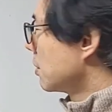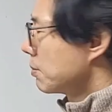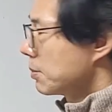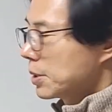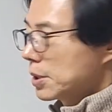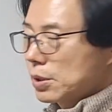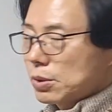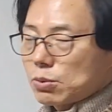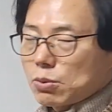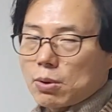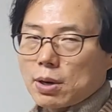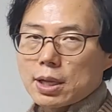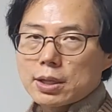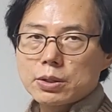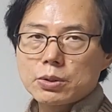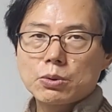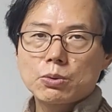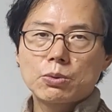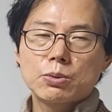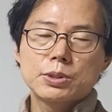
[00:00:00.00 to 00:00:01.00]

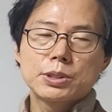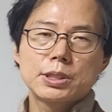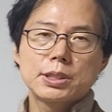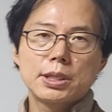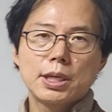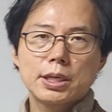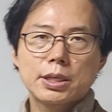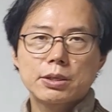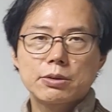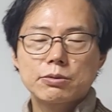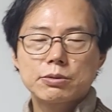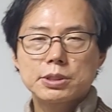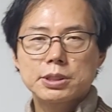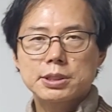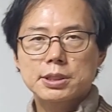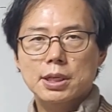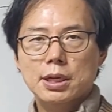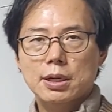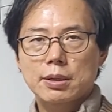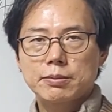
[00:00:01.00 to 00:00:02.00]
필요한 용신의 기운인
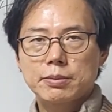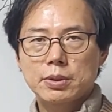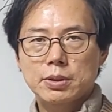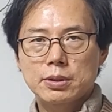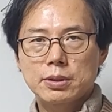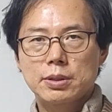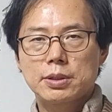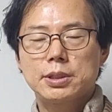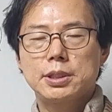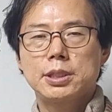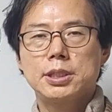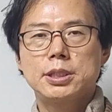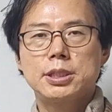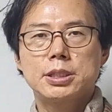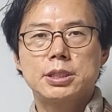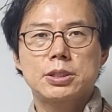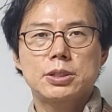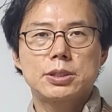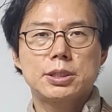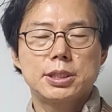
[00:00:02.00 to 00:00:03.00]
사람들은
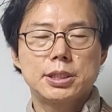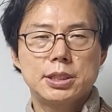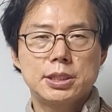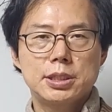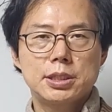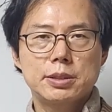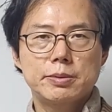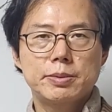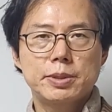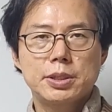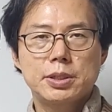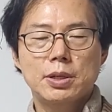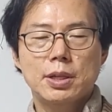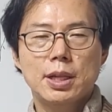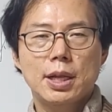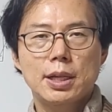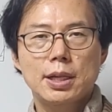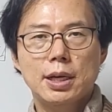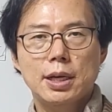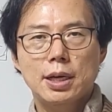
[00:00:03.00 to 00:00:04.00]
2022년
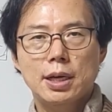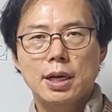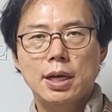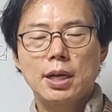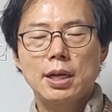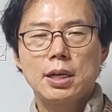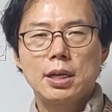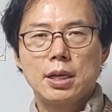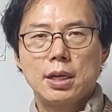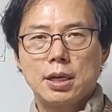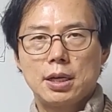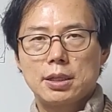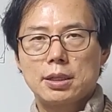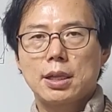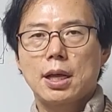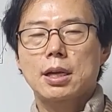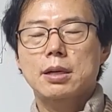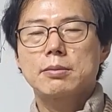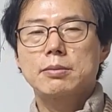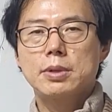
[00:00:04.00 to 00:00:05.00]
한 해가
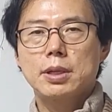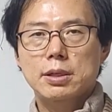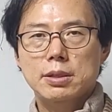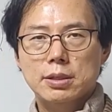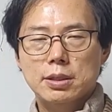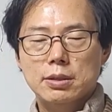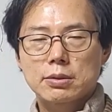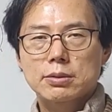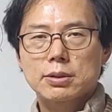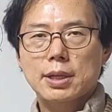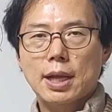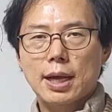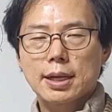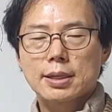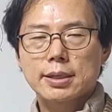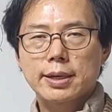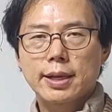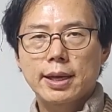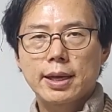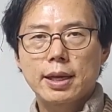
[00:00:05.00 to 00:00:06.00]
나름대로 그래도
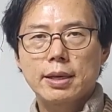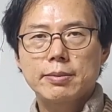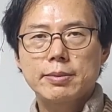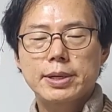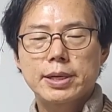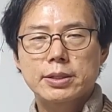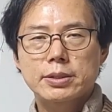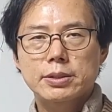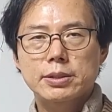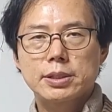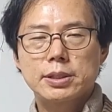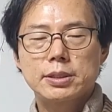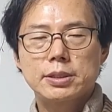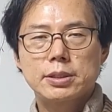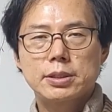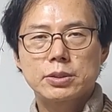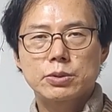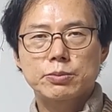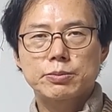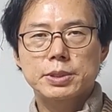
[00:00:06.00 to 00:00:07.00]
다른 해에 비해서
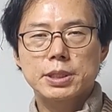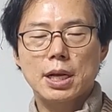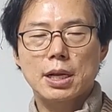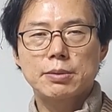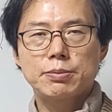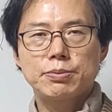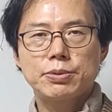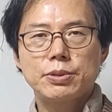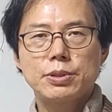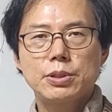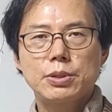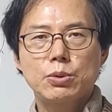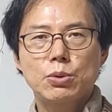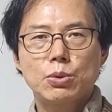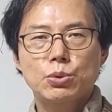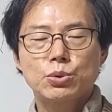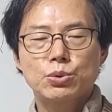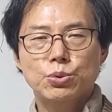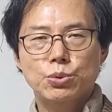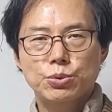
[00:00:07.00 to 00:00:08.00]
일들이 좀 잘
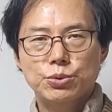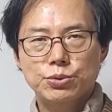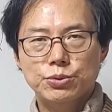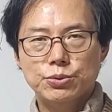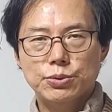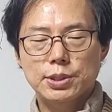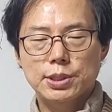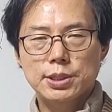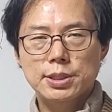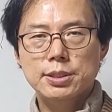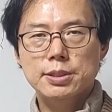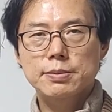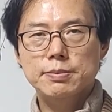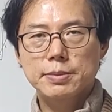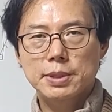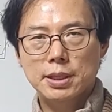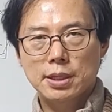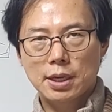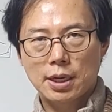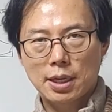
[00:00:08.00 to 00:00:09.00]
풀리고 좋을 수
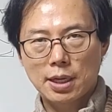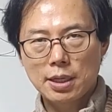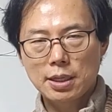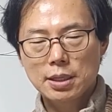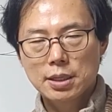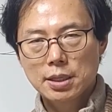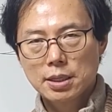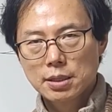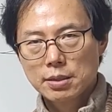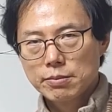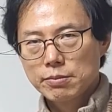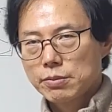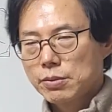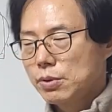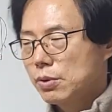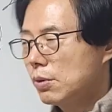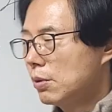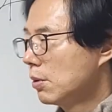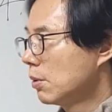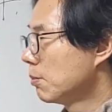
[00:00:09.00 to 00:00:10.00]
있습니다.
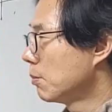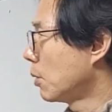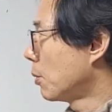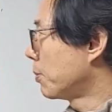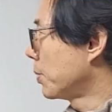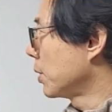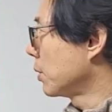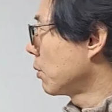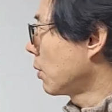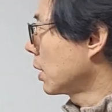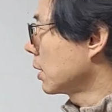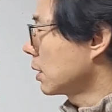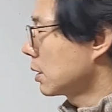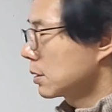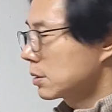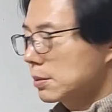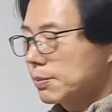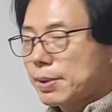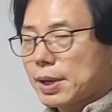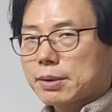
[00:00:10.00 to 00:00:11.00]
물론 뭐 필요하다
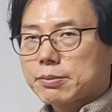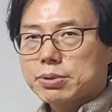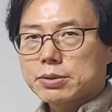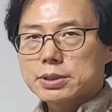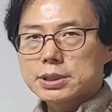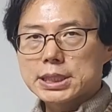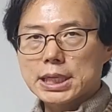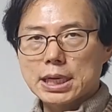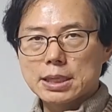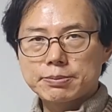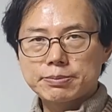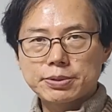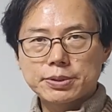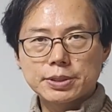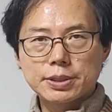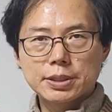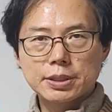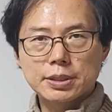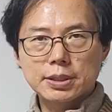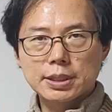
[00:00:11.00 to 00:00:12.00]
그래서 100%잘
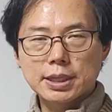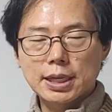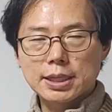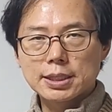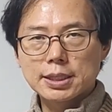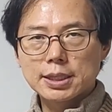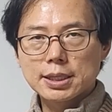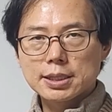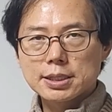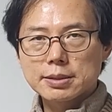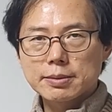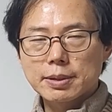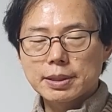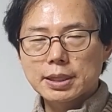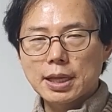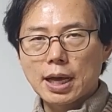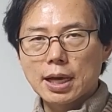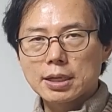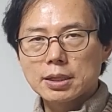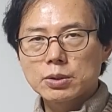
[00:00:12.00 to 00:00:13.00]
풀리는 건 아니겠지만
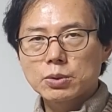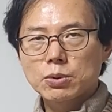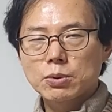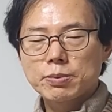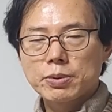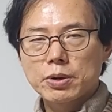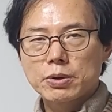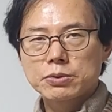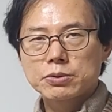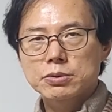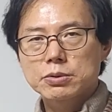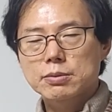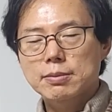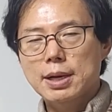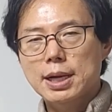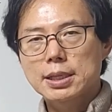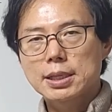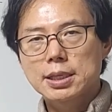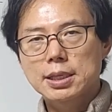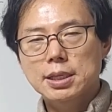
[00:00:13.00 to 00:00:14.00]
다른 또 변수도
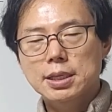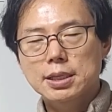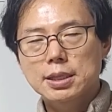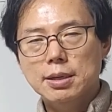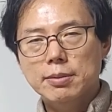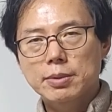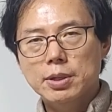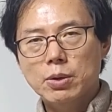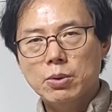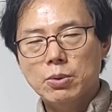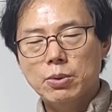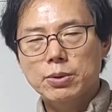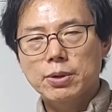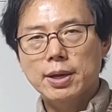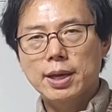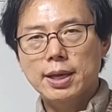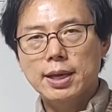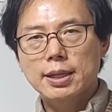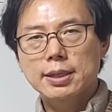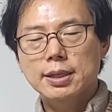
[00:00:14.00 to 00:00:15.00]
많이 있기 때문에
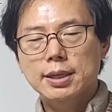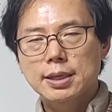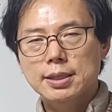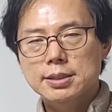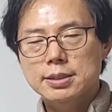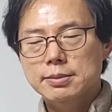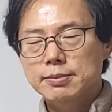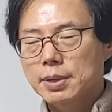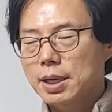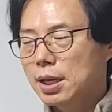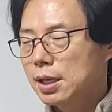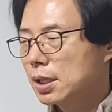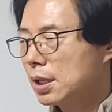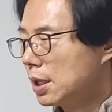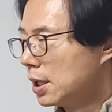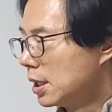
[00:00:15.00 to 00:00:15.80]
고려해야 되겠지만